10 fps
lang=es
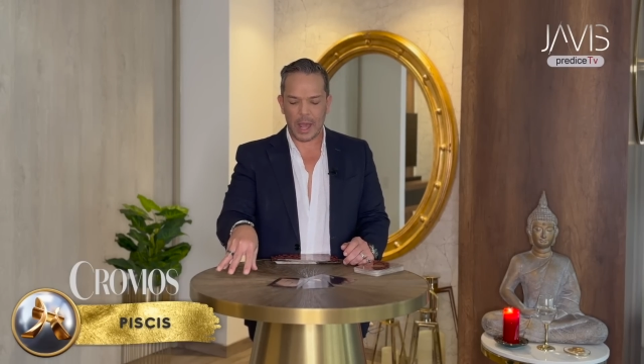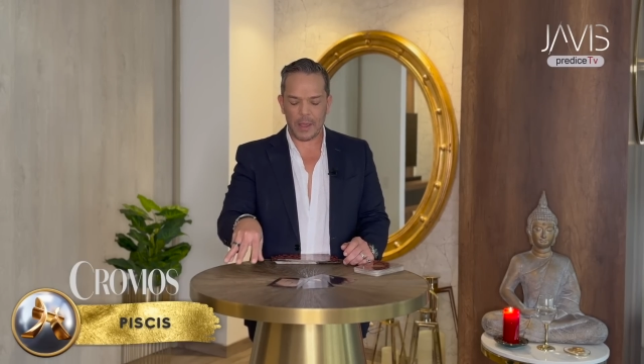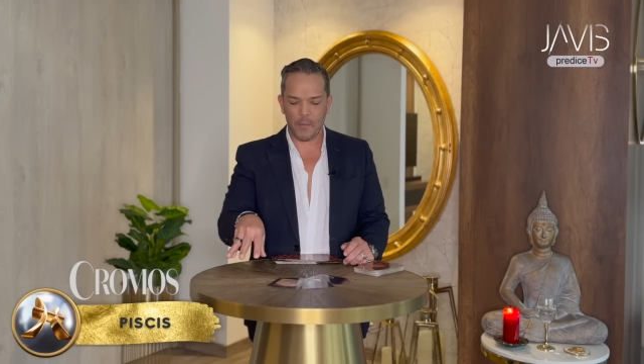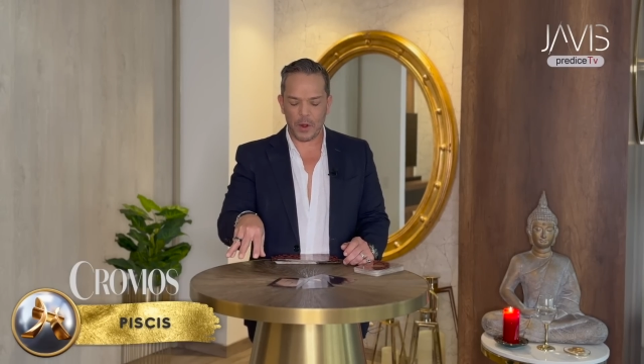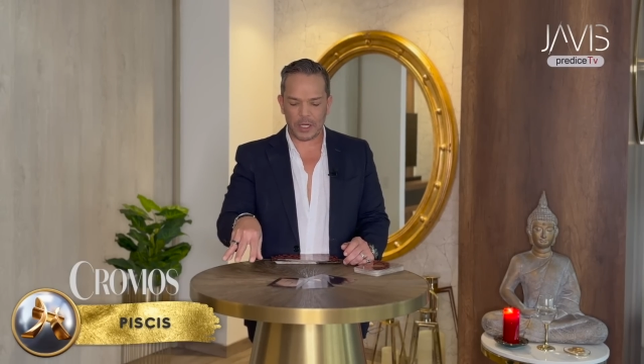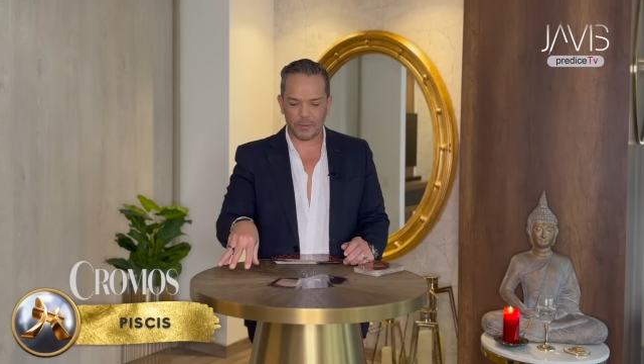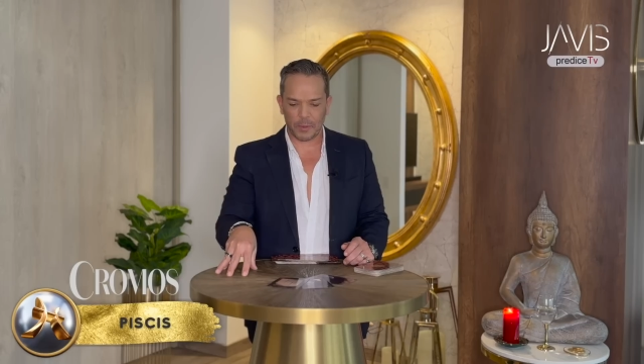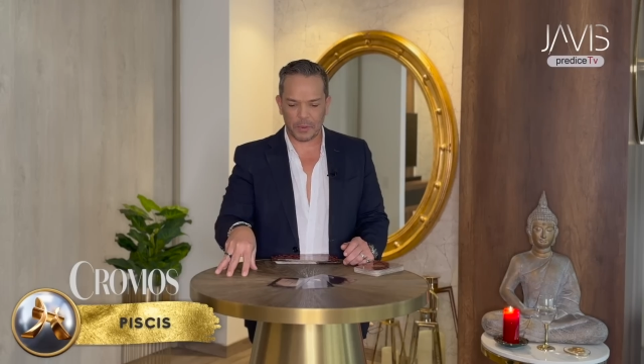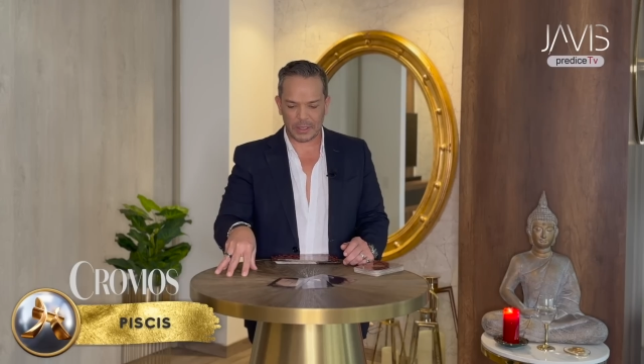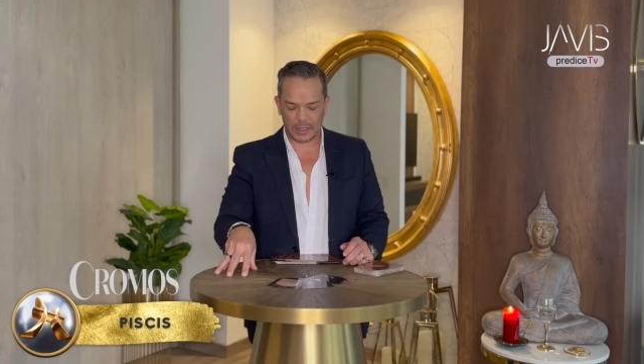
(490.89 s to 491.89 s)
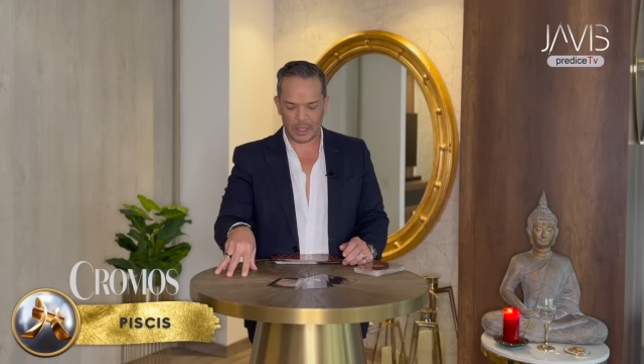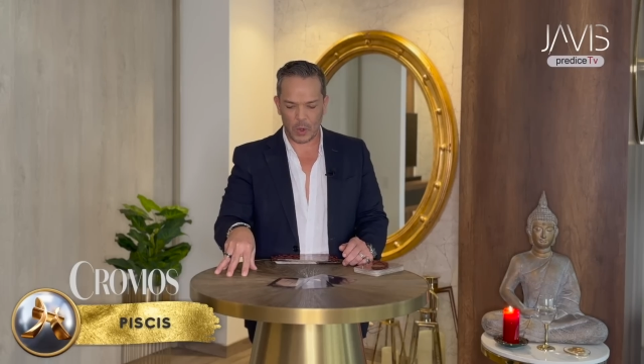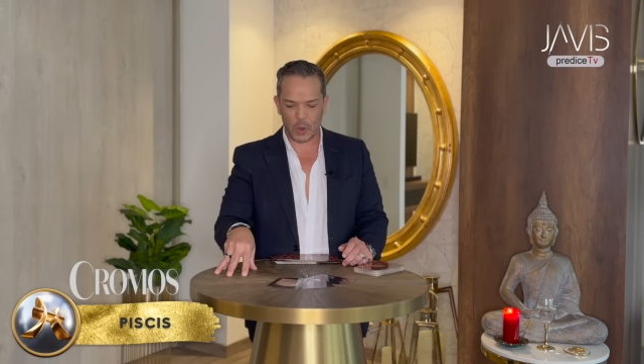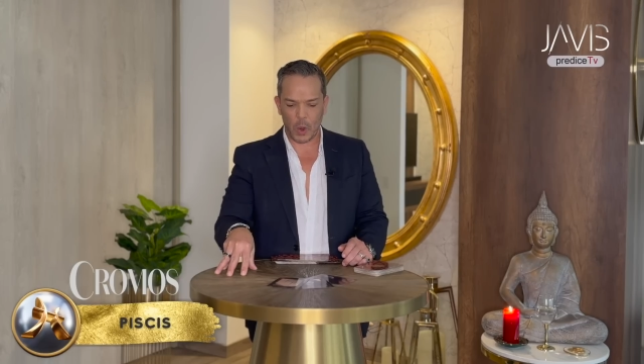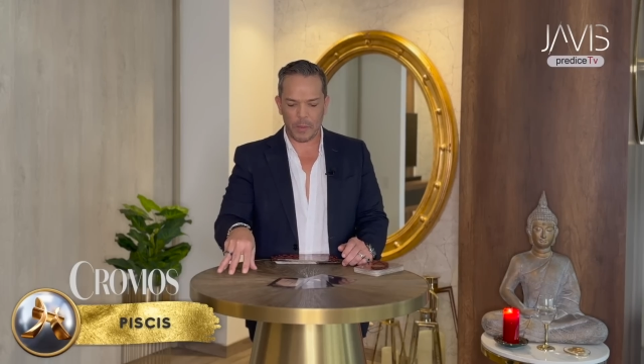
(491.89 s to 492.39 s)
Hay buenas propuestas
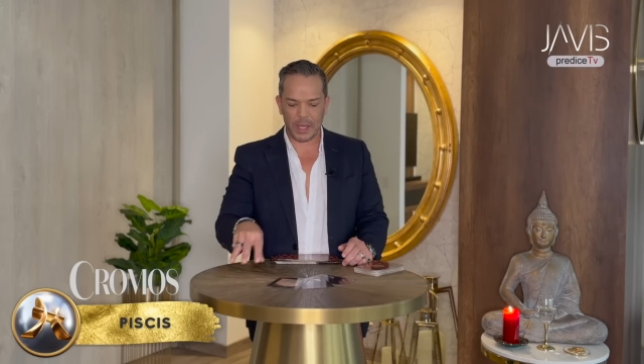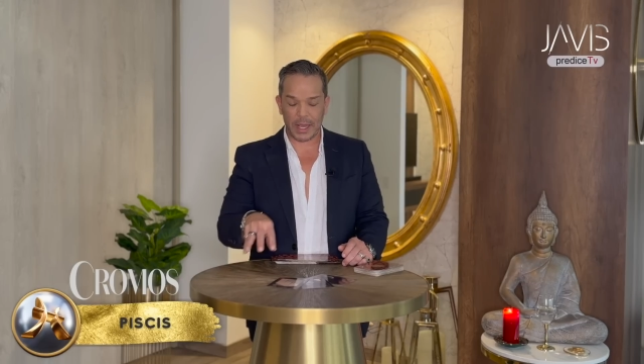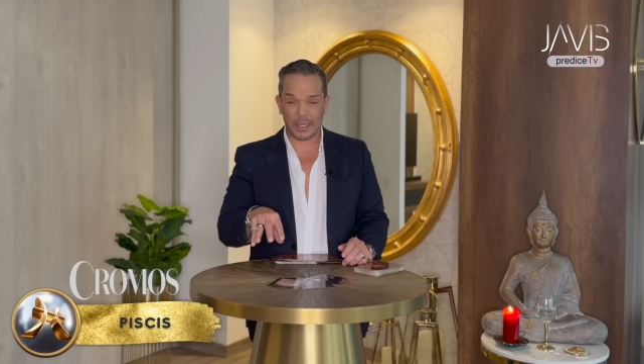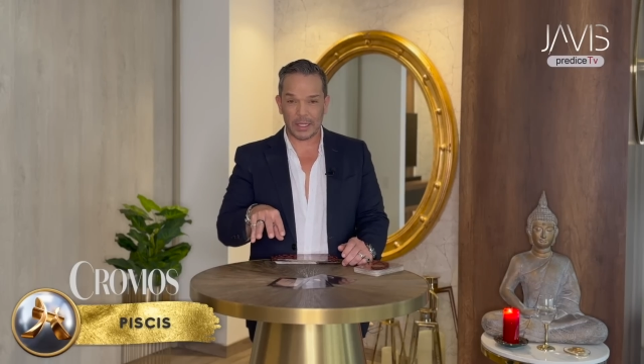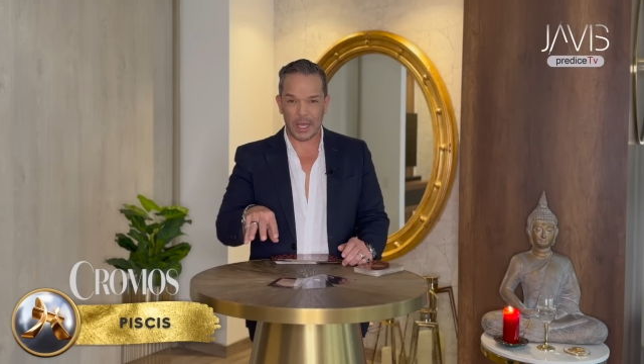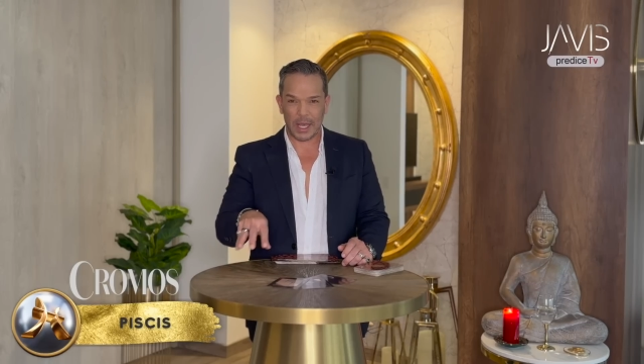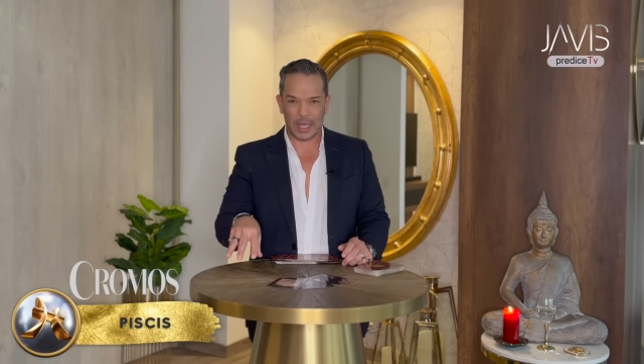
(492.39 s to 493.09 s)
económicas,